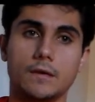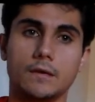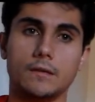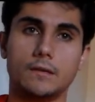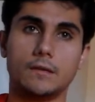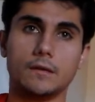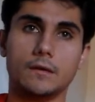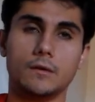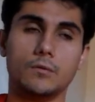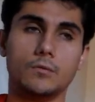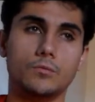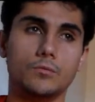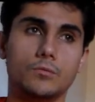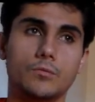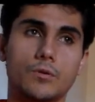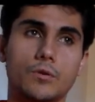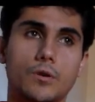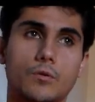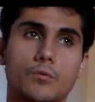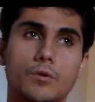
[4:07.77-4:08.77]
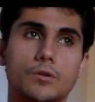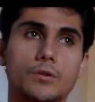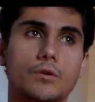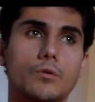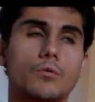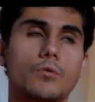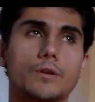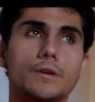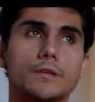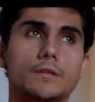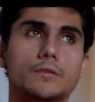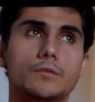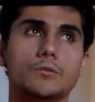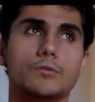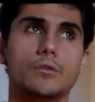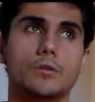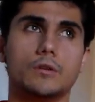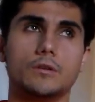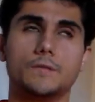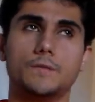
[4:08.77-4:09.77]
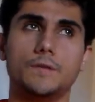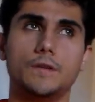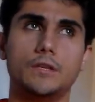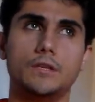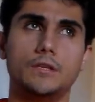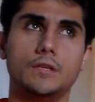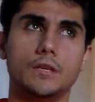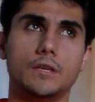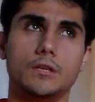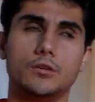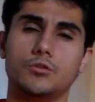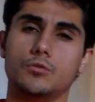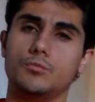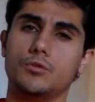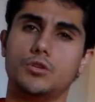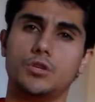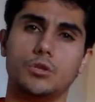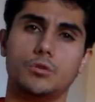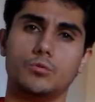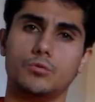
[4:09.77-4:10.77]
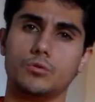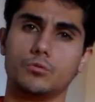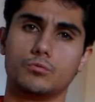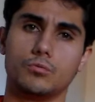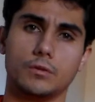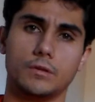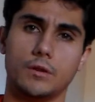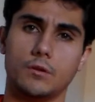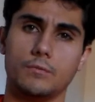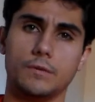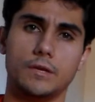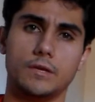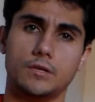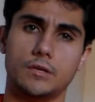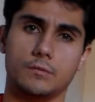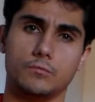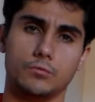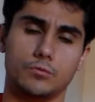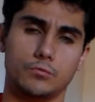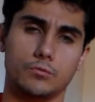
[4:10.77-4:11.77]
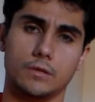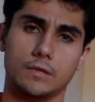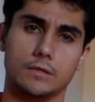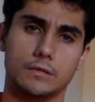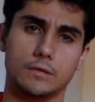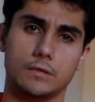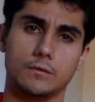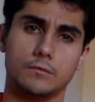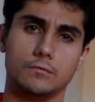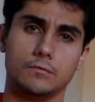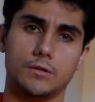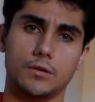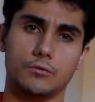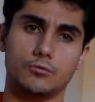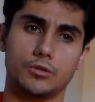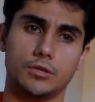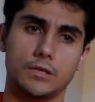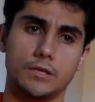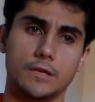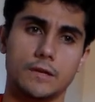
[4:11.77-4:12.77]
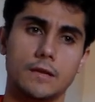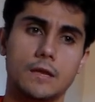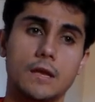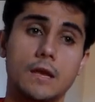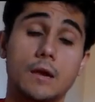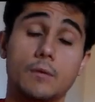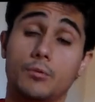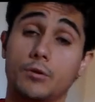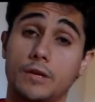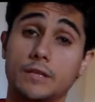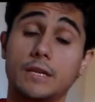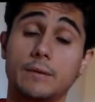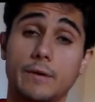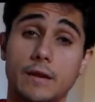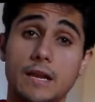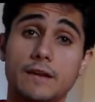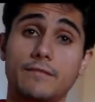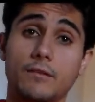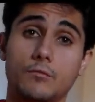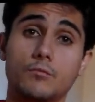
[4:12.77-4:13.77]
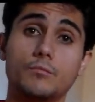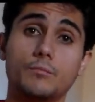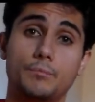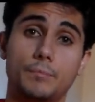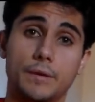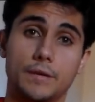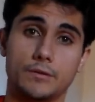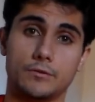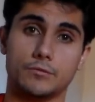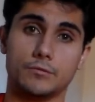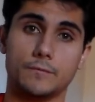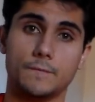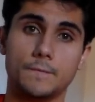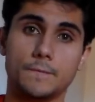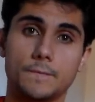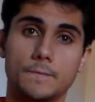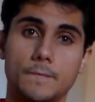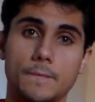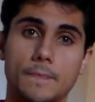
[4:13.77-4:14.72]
Então, eh, quando eu conheci o CrossFit, ele substituiu totalmente a musculação que eu tinha, porque trabalhava com peso.